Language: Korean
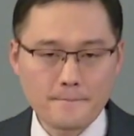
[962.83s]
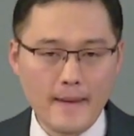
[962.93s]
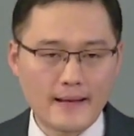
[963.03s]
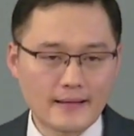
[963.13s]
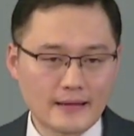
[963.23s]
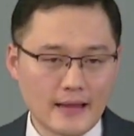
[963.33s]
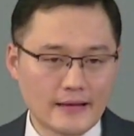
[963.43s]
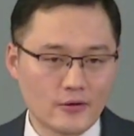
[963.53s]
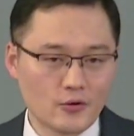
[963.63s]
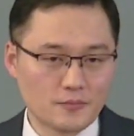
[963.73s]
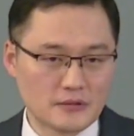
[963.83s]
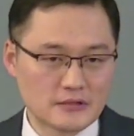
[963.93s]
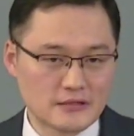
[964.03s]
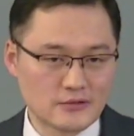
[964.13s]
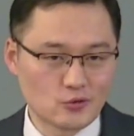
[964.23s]
100데나리온
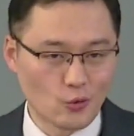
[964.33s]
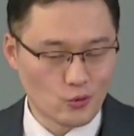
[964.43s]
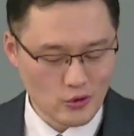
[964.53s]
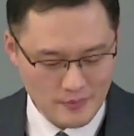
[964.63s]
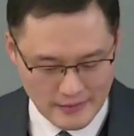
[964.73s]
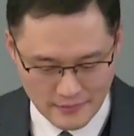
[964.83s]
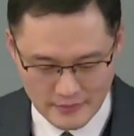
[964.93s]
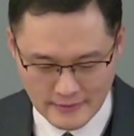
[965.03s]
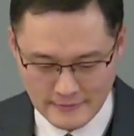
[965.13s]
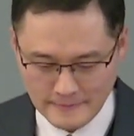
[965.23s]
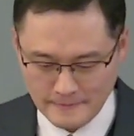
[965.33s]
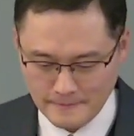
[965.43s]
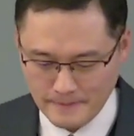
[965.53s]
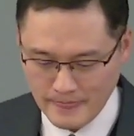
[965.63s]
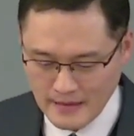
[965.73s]
빚진 동료를 만납니다.
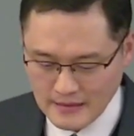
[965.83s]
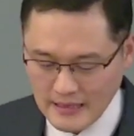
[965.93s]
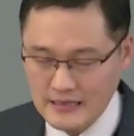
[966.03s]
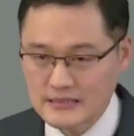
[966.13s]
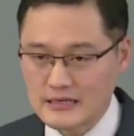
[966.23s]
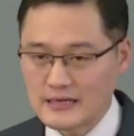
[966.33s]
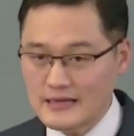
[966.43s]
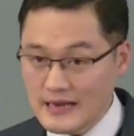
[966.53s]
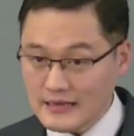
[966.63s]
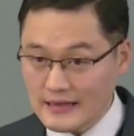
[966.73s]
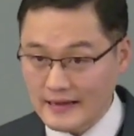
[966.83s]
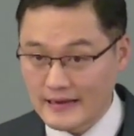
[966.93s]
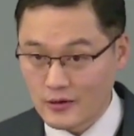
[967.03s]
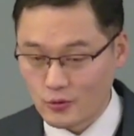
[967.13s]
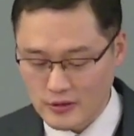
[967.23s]
당시
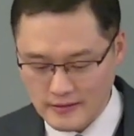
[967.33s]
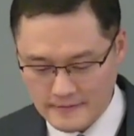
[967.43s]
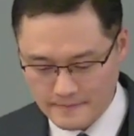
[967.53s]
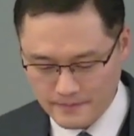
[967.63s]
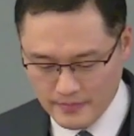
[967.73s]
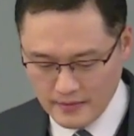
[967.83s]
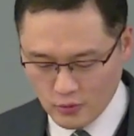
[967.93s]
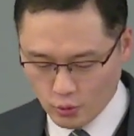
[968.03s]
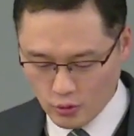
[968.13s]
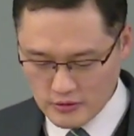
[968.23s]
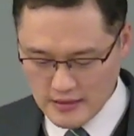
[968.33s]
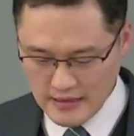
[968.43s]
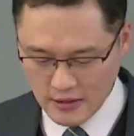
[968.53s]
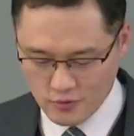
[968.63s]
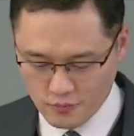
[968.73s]
1데나리온이 노동자의
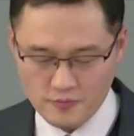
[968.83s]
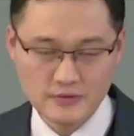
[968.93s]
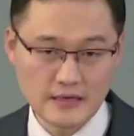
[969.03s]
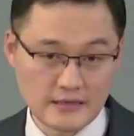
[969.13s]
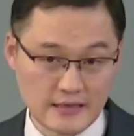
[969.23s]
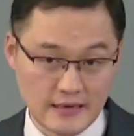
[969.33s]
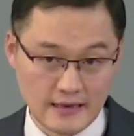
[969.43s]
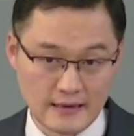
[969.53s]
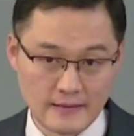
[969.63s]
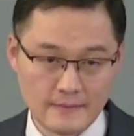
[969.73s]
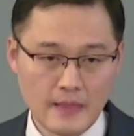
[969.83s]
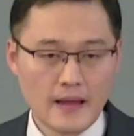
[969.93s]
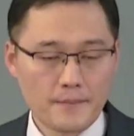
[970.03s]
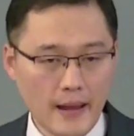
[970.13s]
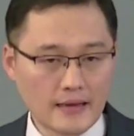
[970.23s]
하루 품삯이니까
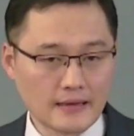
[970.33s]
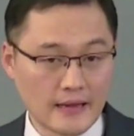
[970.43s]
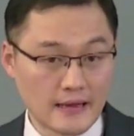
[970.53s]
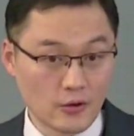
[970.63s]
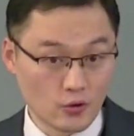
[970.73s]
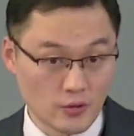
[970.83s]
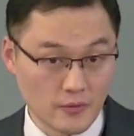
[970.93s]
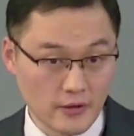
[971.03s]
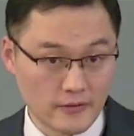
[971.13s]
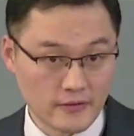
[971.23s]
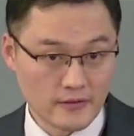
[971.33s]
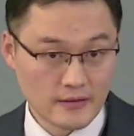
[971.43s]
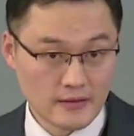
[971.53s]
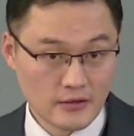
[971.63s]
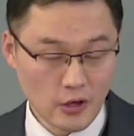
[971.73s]
100데나리온이면
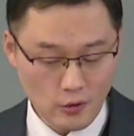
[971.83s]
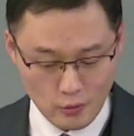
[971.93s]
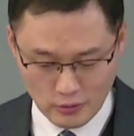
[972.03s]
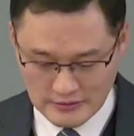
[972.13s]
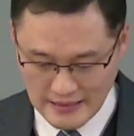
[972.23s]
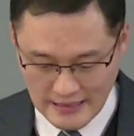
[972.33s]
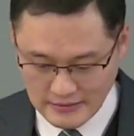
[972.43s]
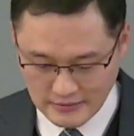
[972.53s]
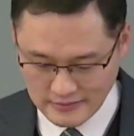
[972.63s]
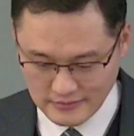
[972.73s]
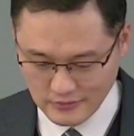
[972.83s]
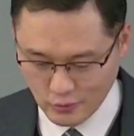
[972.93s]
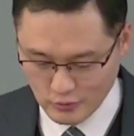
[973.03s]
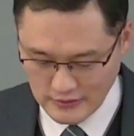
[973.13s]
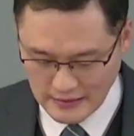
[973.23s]
결코 작은
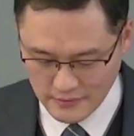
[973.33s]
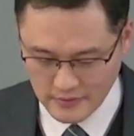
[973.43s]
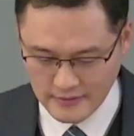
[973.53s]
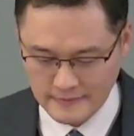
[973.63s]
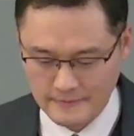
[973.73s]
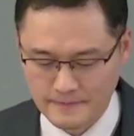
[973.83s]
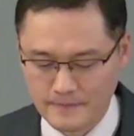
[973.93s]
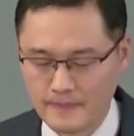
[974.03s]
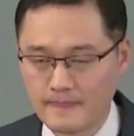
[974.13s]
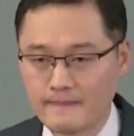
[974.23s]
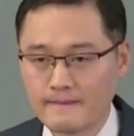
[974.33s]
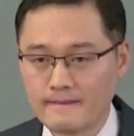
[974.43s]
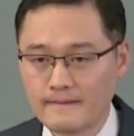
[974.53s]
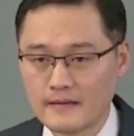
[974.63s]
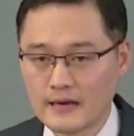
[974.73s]
돈은 아닙니다.
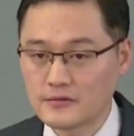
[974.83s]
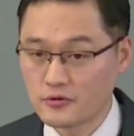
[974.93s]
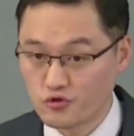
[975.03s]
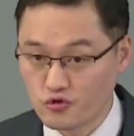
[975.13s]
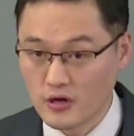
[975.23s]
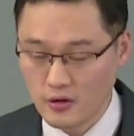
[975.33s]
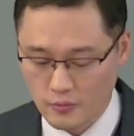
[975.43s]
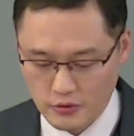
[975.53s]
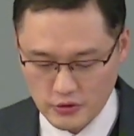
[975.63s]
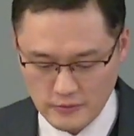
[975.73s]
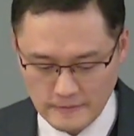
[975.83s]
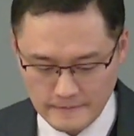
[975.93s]
하지만 중요한 건 뭐죠?